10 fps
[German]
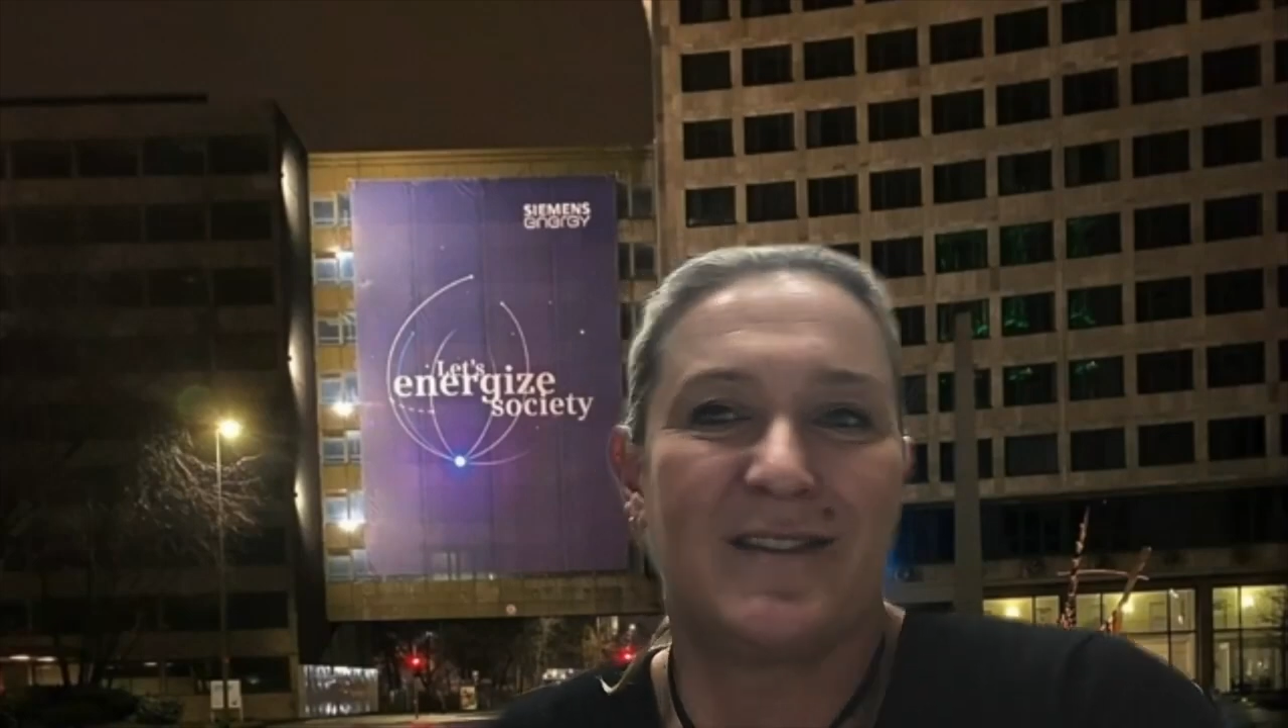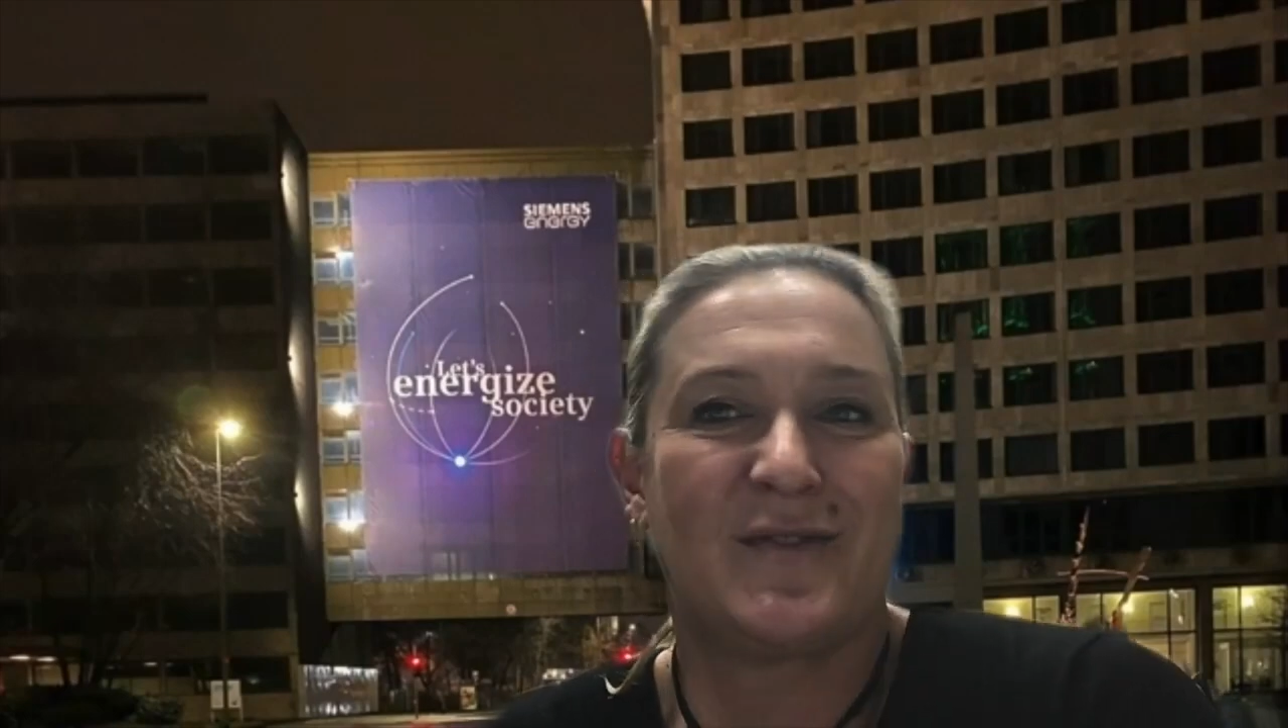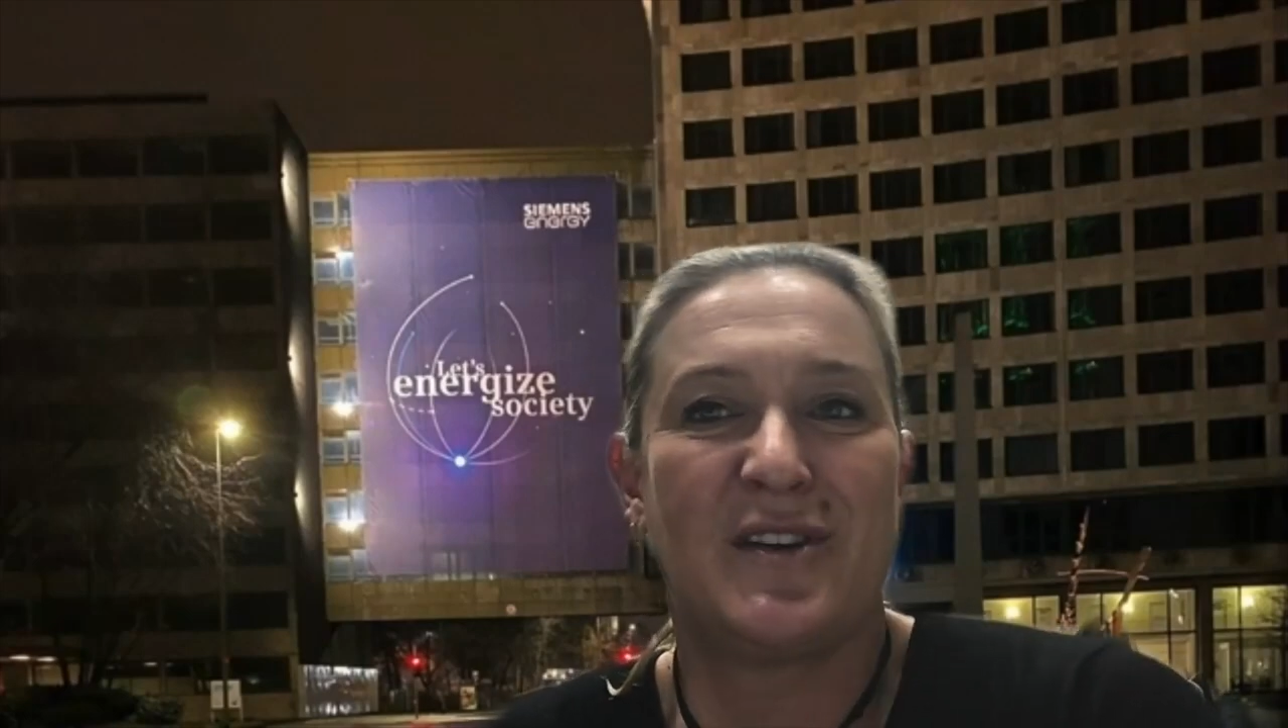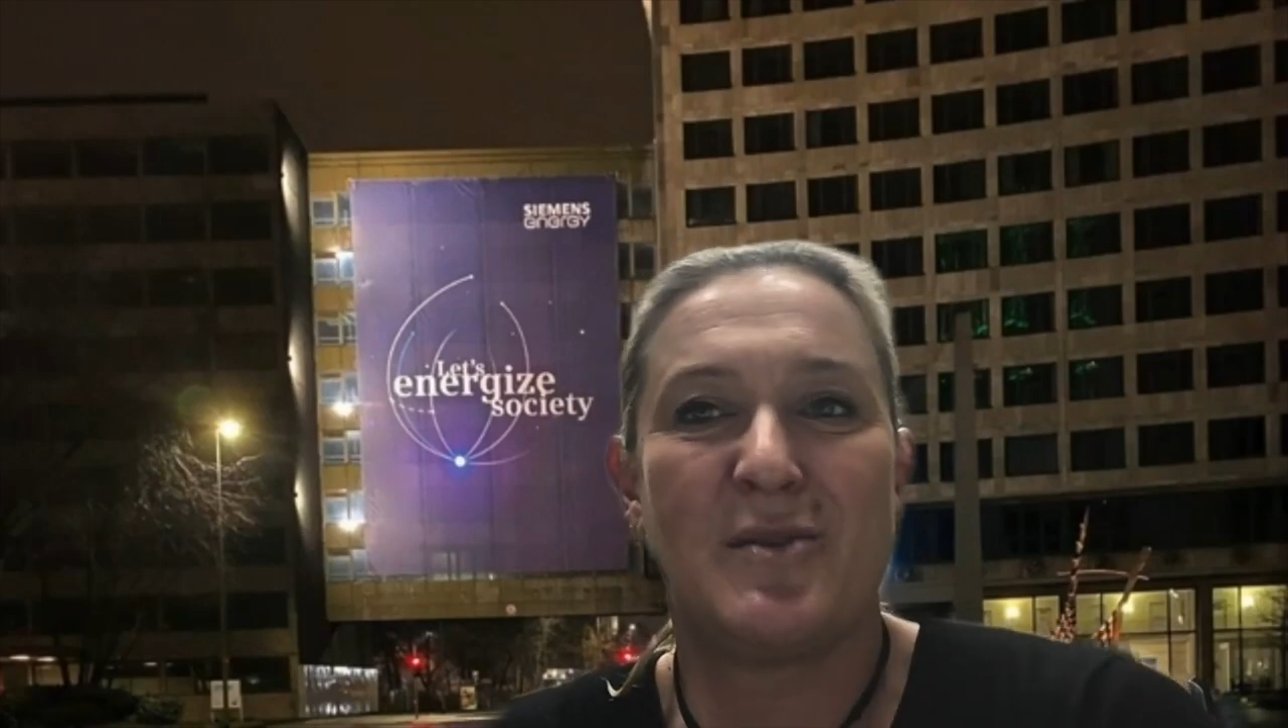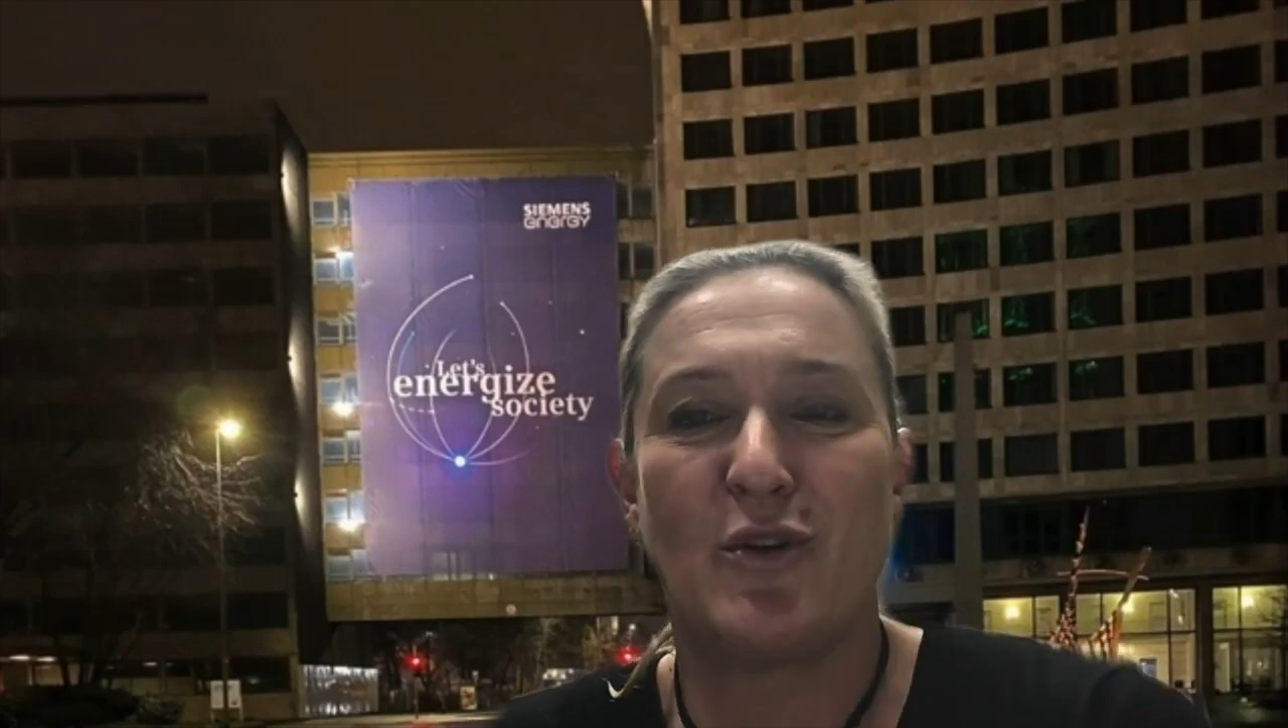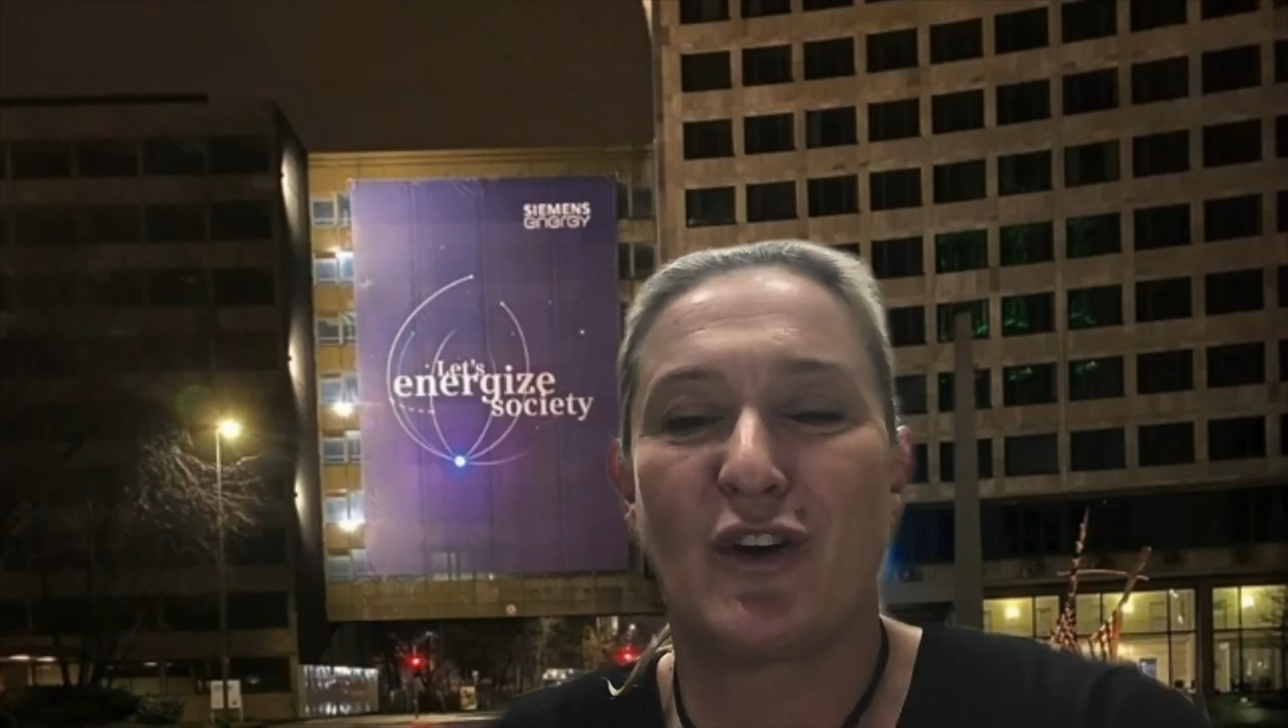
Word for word: es wird immer